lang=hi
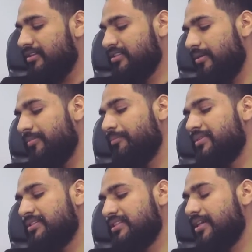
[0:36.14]
जब हमने
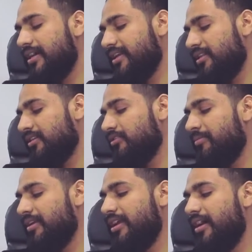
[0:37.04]
बिज़नेस स्टार्ट किया था तो
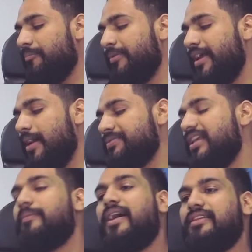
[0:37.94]
हमने अपने आप
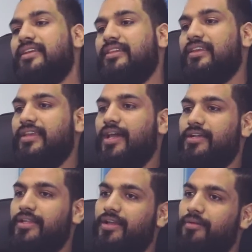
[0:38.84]
से एक बात की थी कि
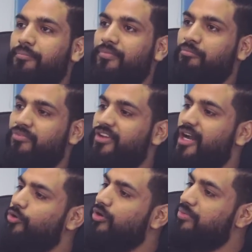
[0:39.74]
यार ठीक है वी
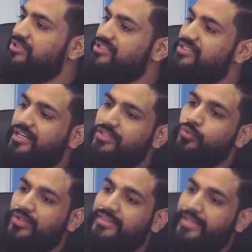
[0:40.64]
आर डूइंग बिजनेस दैट इज़
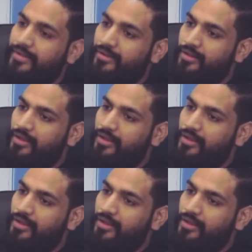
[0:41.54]
वन थिंग